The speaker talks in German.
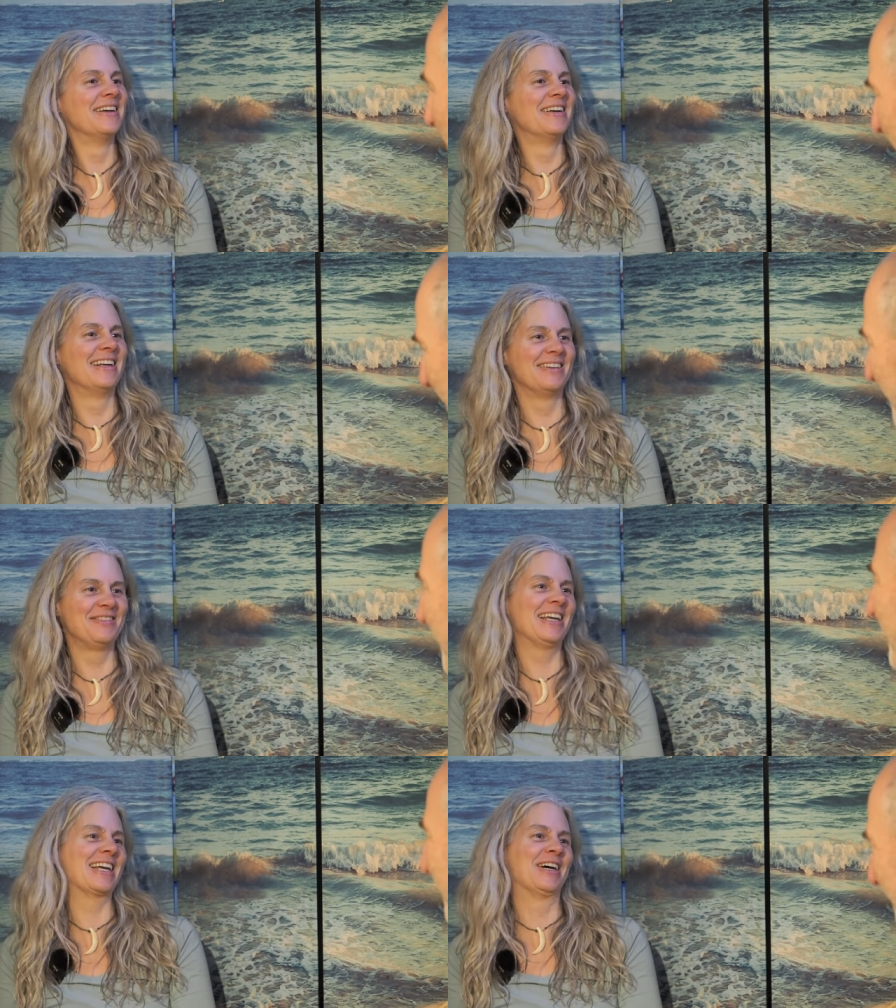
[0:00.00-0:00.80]

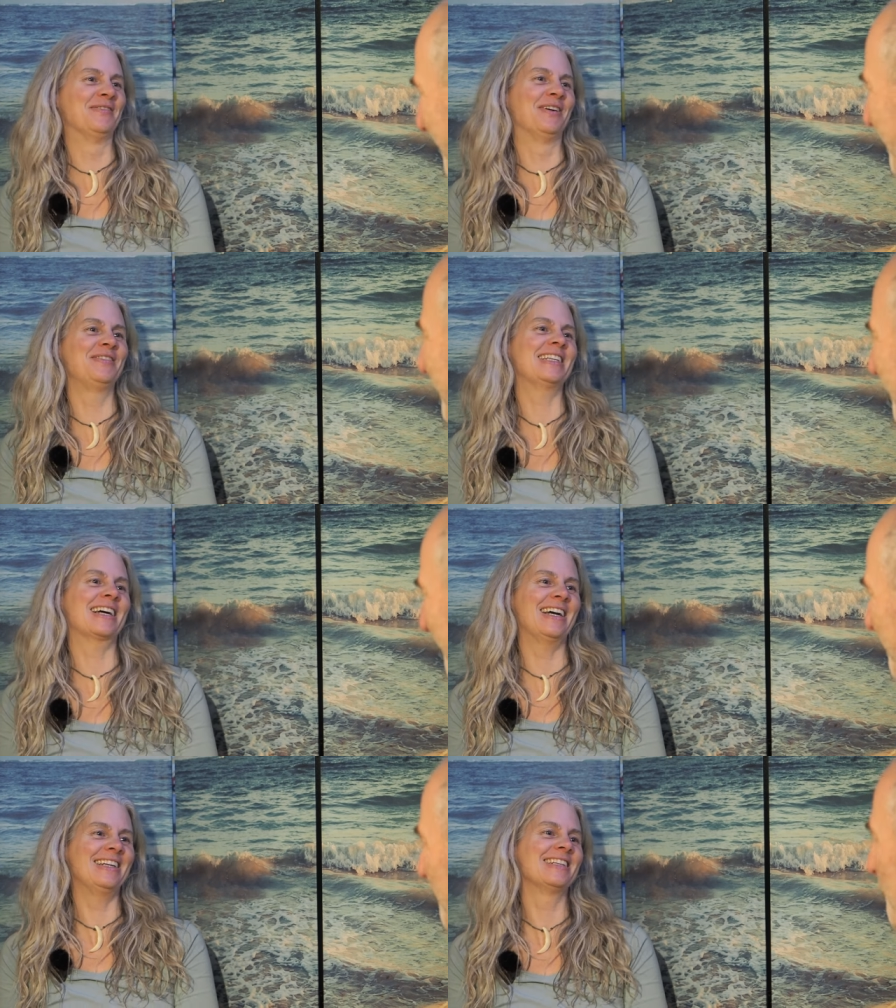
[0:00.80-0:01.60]
wie kommen wir wieder
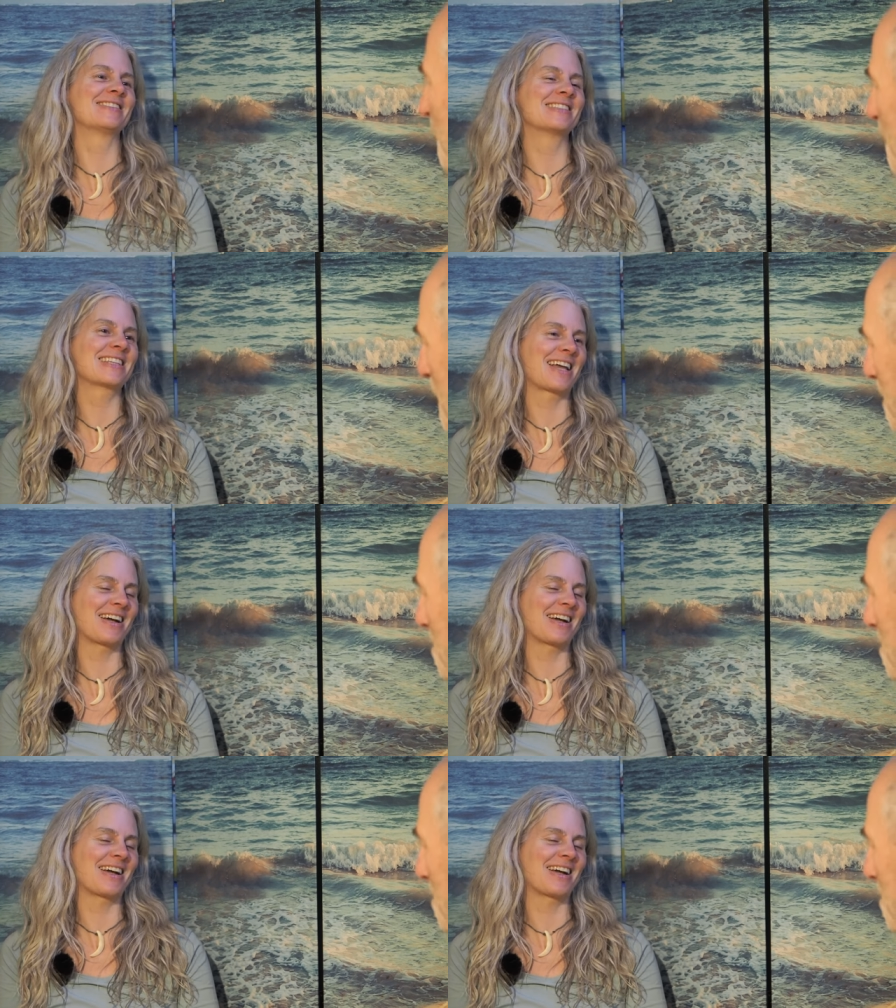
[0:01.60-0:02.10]
rein in unsere